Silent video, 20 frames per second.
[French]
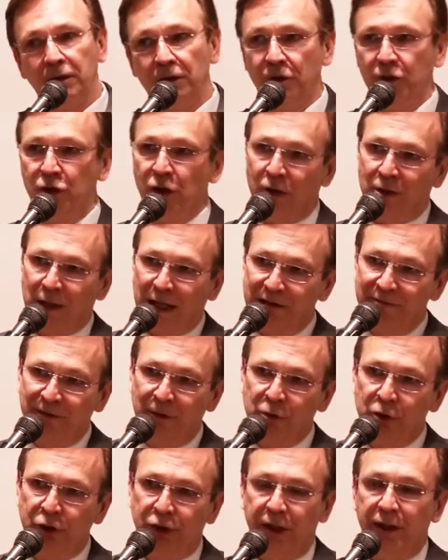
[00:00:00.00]
Dans
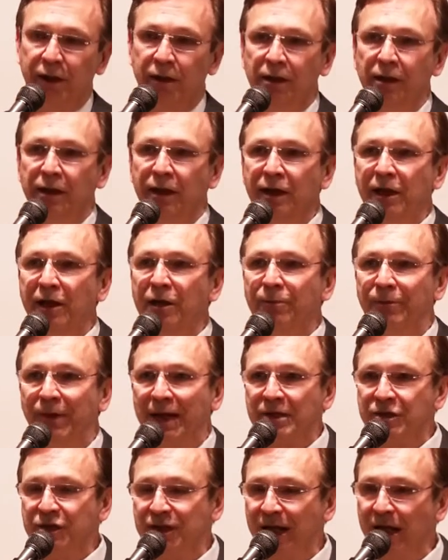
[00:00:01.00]
l'Évangile, il y a un
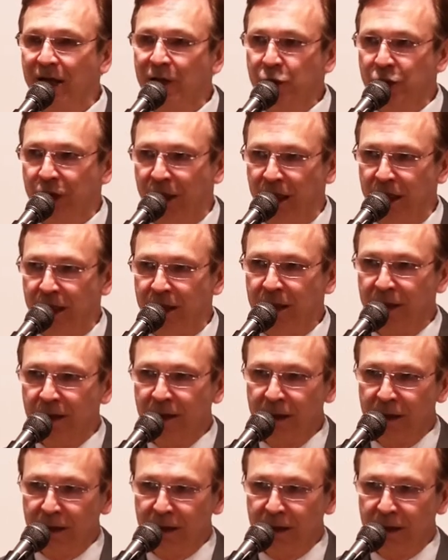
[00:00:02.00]
passage qui